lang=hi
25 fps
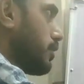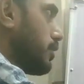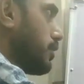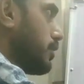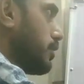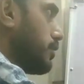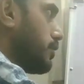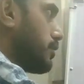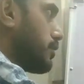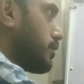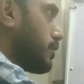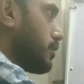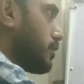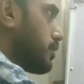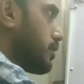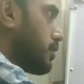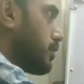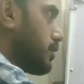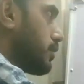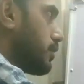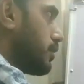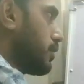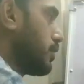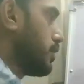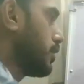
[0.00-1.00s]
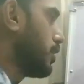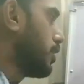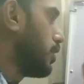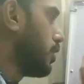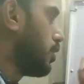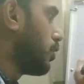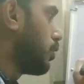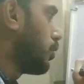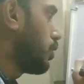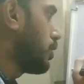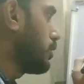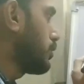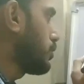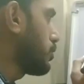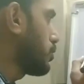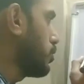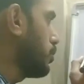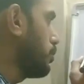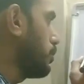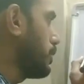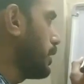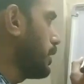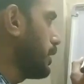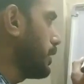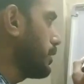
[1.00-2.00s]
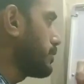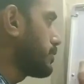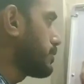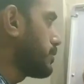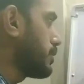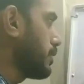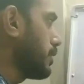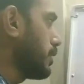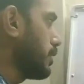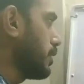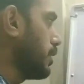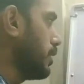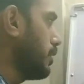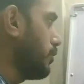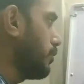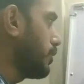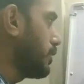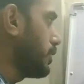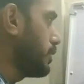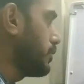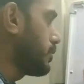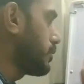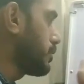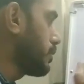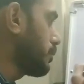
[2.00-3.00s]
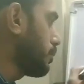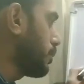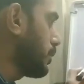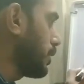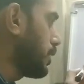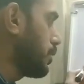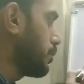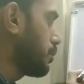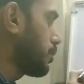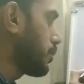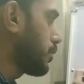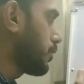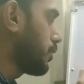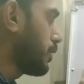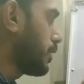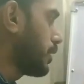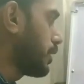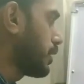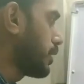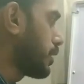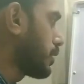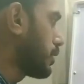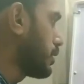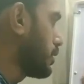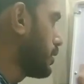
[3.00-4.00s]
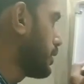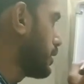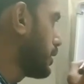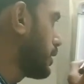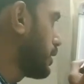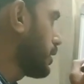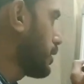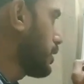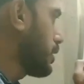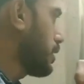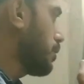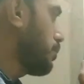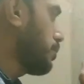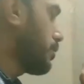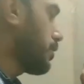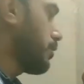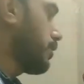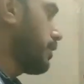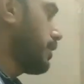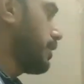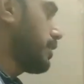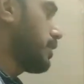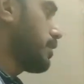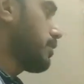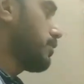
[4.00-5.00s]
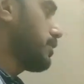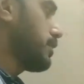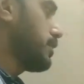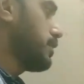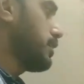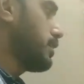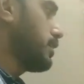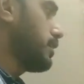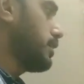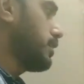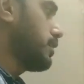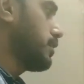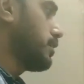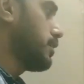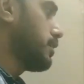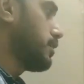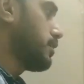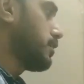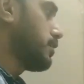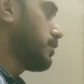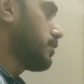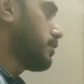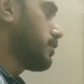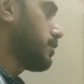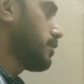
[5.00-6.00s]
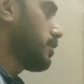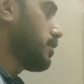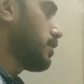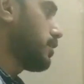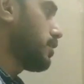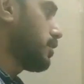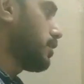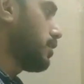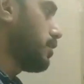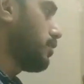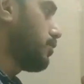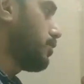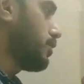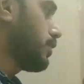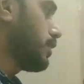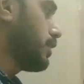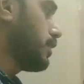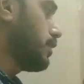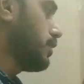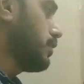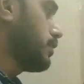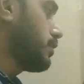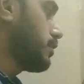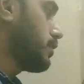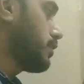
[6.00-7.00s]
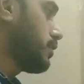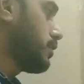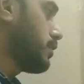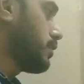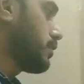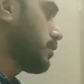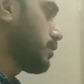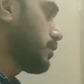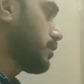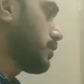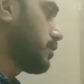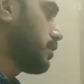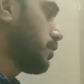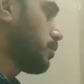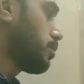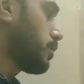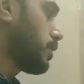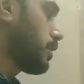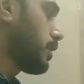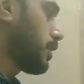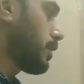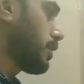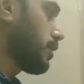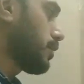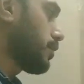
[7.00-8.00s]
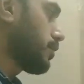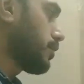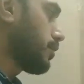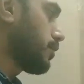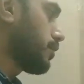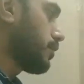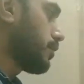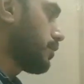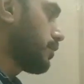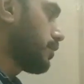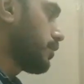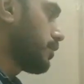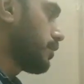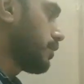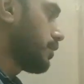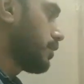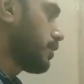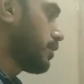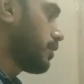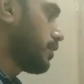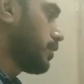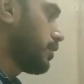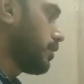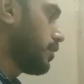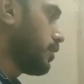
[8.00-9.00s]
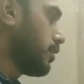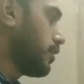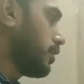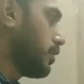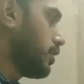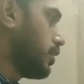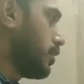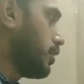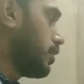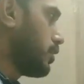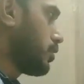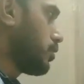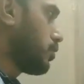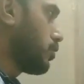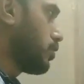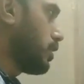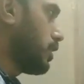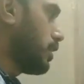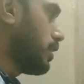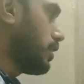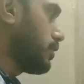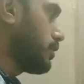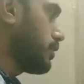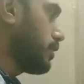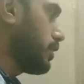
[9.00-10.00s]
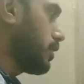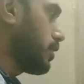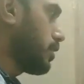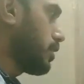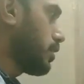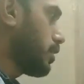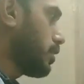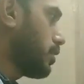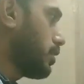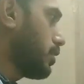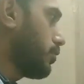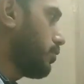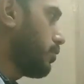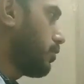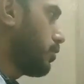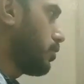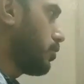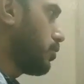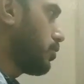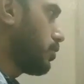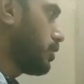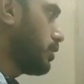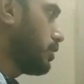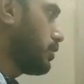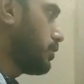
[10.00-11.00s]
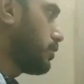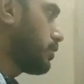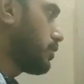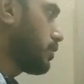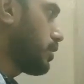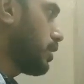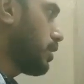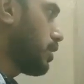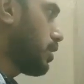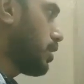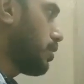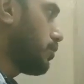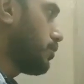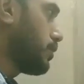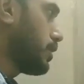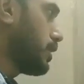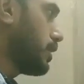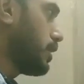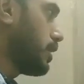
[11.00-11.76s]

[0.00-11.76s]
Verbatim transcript: ये स्टेटर है और इसको मैंने एक सिंगल फेज सप्लाई प्रोवाइड कर दी है क्या प्रोवाइड करवा दी है सिंगल फेज सप्लाई तो यहां से एक करंट फ्लो होगी जिसका नाम दे